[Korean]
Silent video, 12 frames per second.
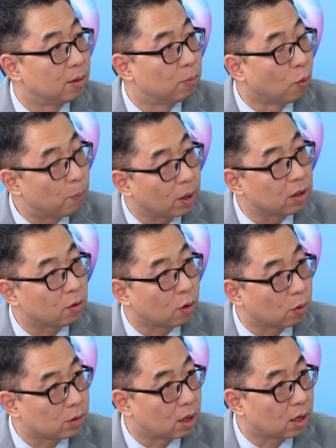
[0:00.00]
못 받을
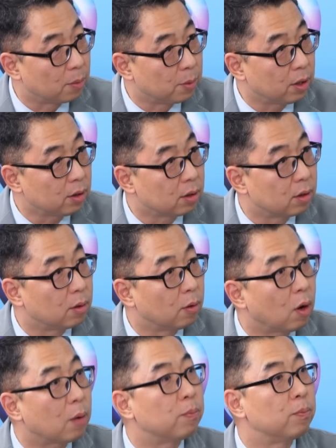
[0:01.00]
거라고 생각하면
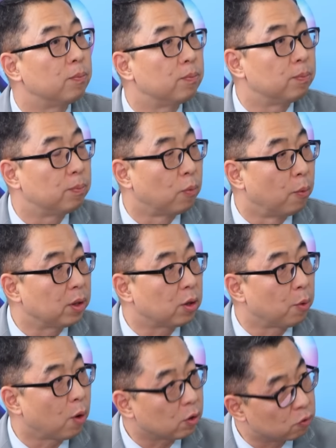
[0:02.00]
확 모멘텀이 음.
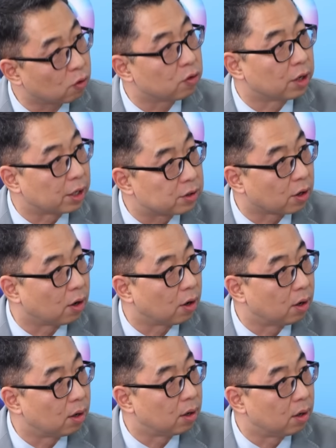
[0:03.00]
확 줄어들겠죠.
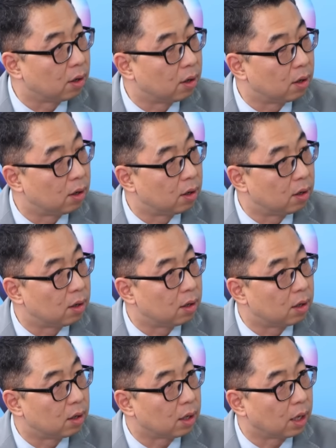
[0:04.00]
어...
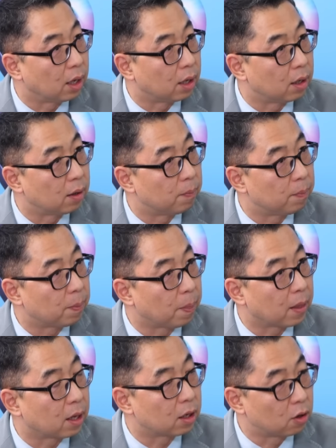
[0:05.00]
그거를 고마, 네.
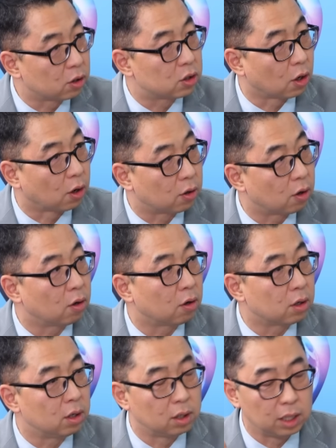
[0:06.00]
감안해야 그렇죠. 된다. 그런 음.
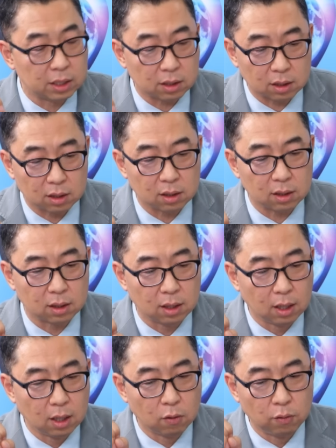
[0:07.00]
거를 리스크를
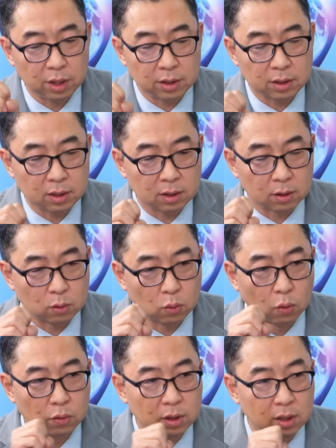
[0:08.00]
우리는
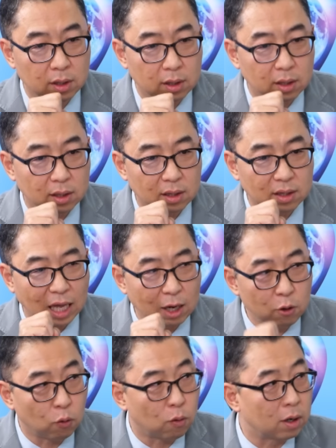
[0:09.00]
돈을
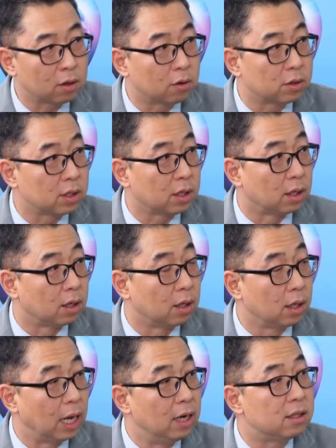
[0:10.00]
따려고 하는 거지
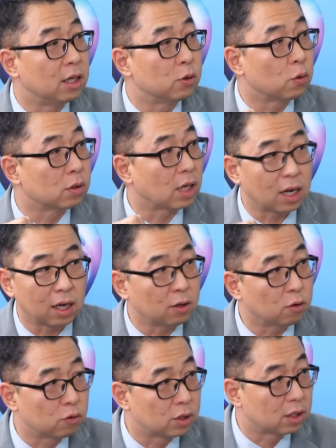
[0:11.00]
LG 엔소를
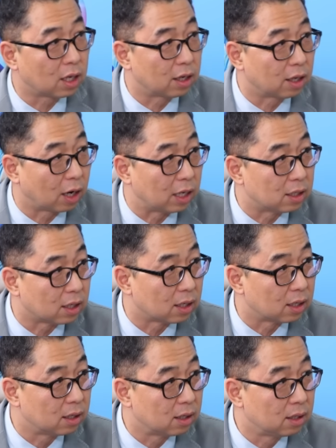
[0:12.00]
사랑해서 주식을 사는 건 아니잖아요.
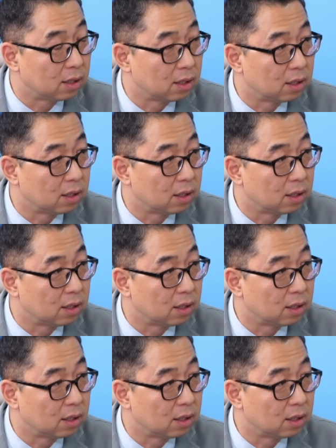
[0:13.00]
그렇죠.